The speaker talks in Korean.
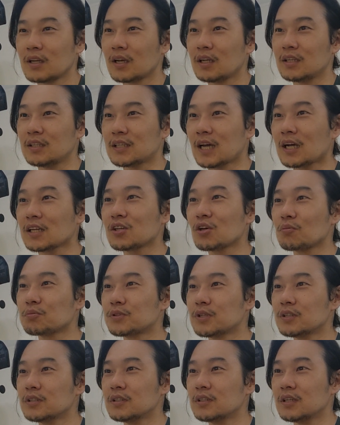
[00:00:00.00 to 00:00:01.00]
이
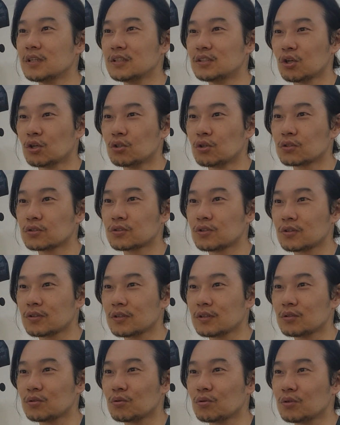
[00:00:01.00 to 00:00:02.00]
사기업체들의 이
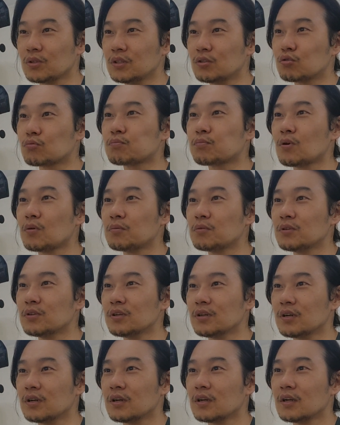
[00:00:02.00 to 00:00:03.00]
전형적인 또이
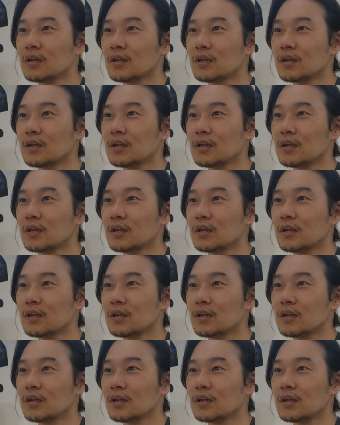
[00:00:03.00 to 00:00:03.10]
수법을